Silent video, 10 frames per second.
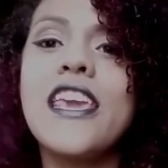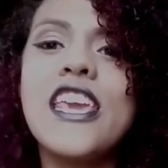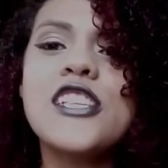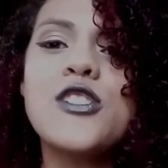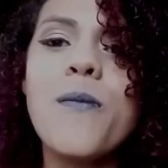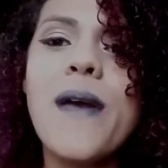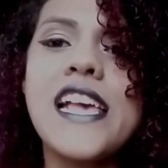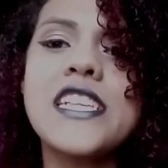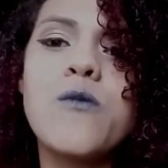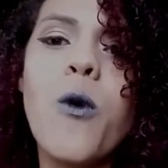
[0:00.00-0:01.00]
Isso
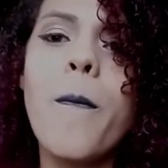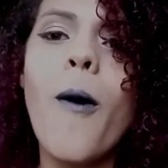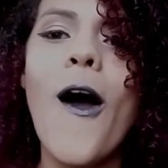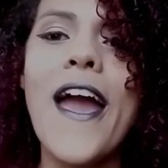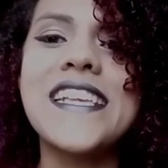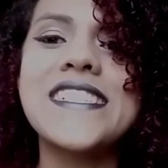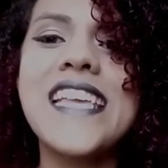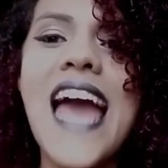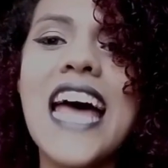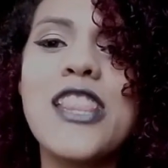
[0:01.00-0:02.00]
mesmo, boys,
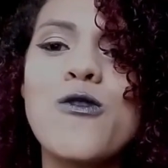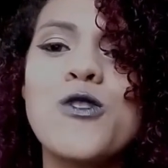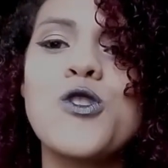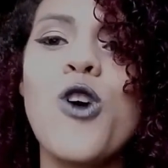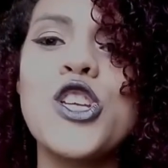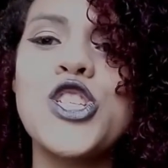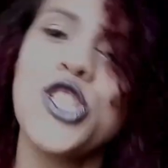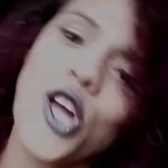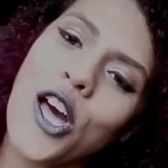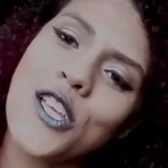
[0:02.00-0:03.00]
gatos,
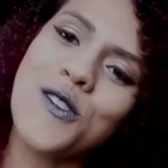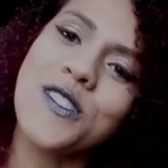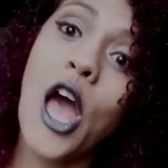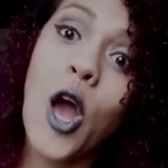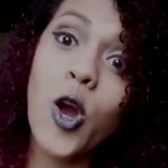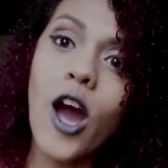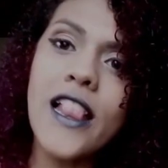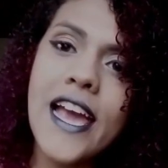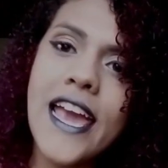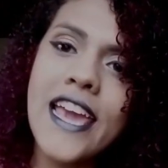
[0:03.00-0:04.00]
gostosos.
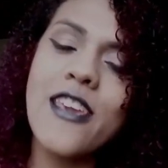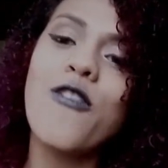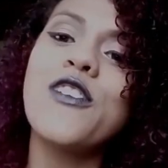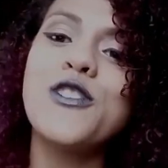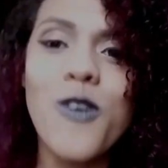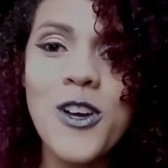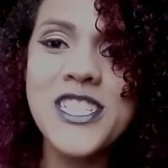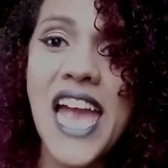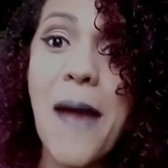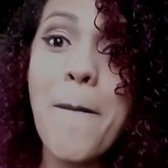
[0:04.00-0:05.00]
Cola aí que o vídeo
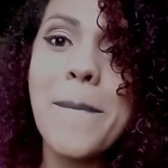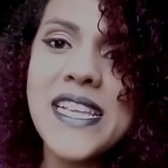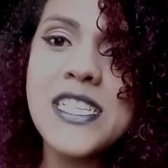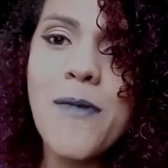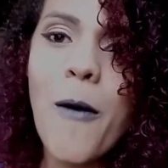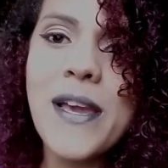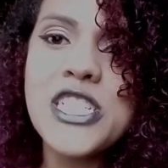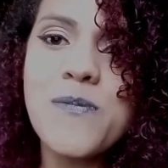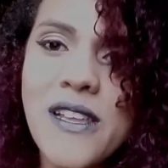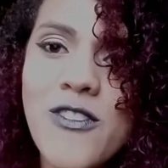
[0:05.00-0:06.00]
hoje é
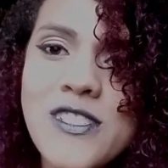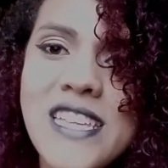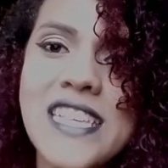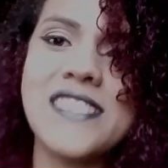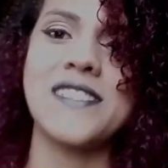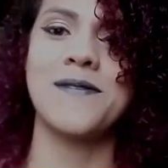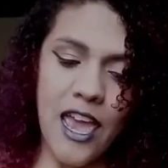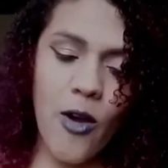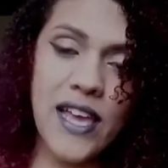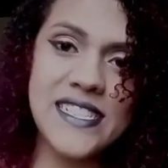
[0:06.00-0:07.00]
principalmente para vocês.
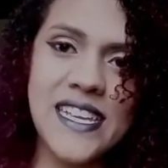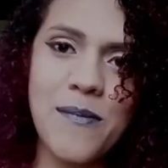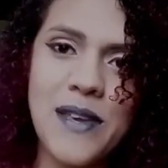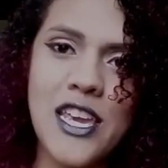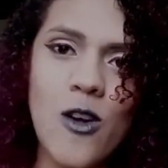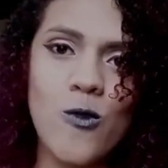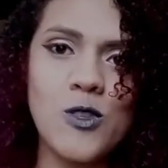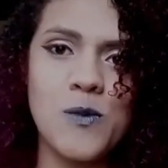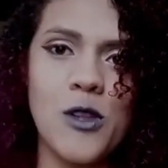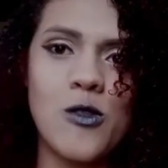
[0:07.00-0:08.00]
Eu recebi
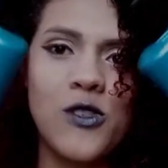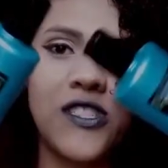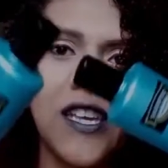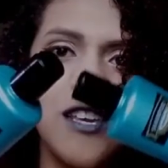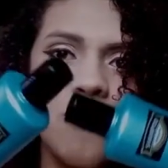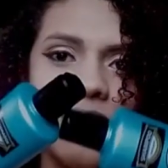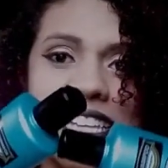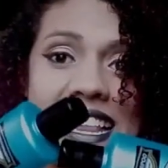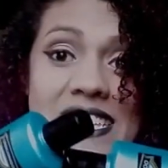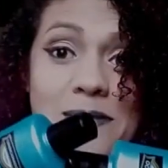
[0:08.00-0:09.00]
uns produtinhos
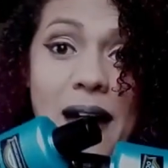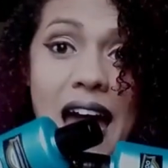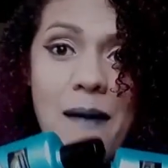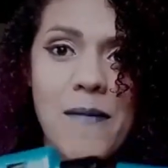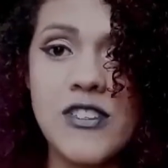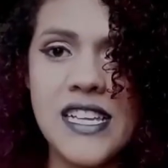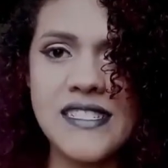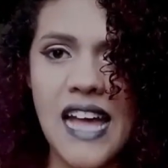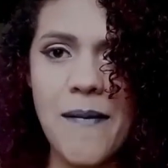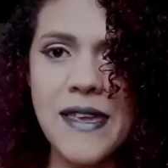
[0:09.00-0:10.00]
da Las Barbas.
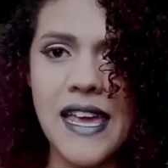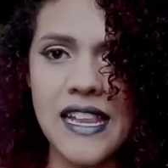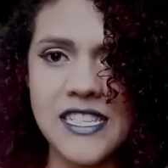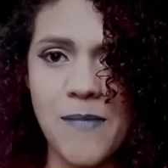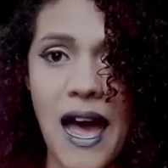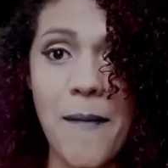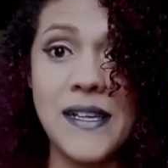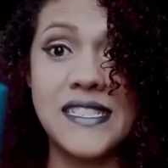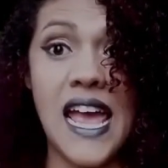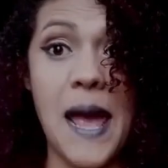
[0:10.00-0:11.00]
Vocês sabem que a Las
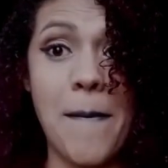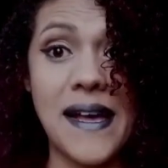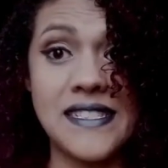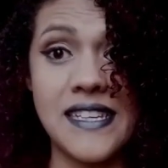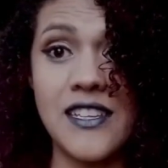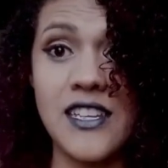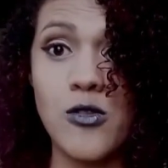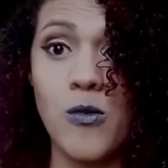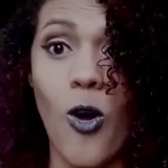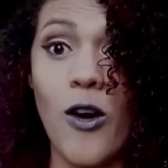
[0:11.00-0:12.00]
Barbas é parceira aqui
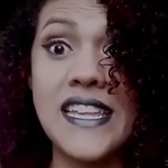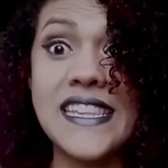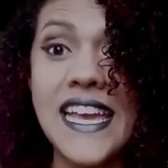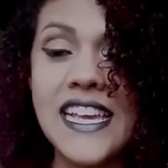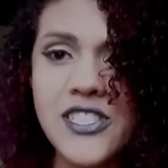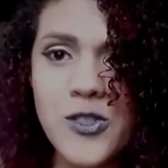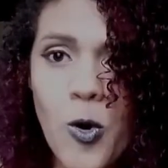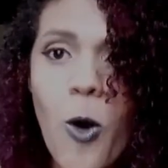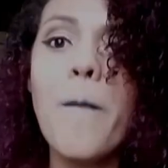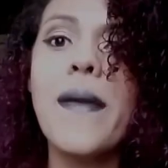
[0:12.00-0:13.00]
do blog desde
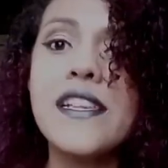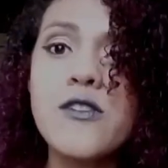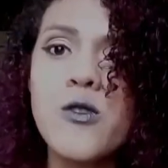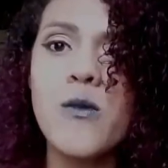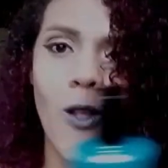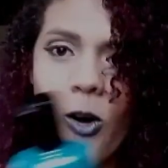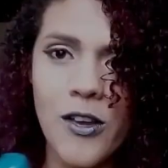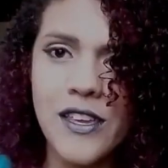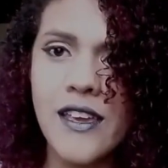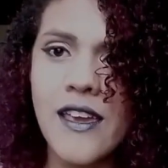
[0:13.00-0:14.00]
o começo do
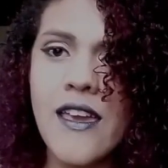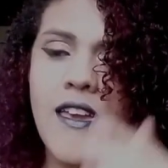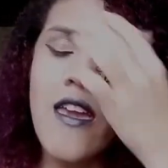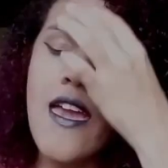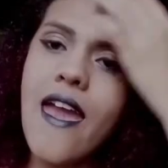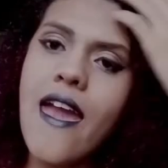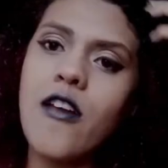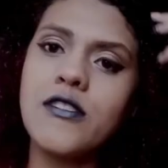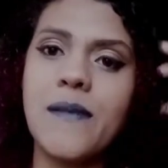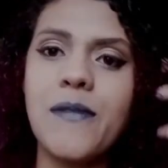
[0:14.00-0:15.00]
blog.
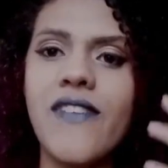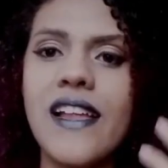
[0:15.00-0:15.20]
É, eu sempre